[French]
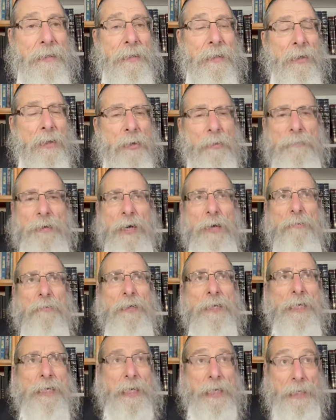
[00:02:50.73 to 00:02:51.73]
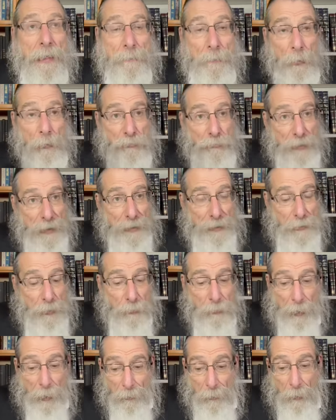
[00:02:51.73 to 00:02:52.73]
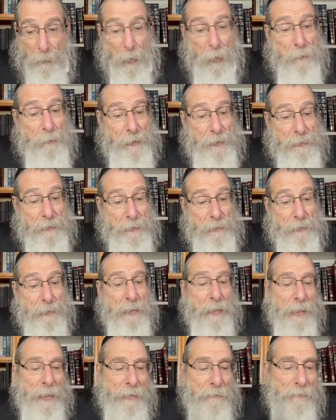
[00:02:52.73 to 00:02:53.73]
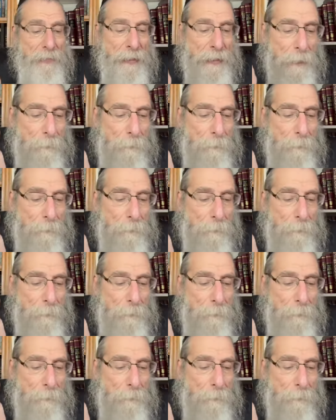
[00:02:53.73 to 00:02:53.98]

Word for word: on va revenir l'année prochaine à ce même moment précis. Ben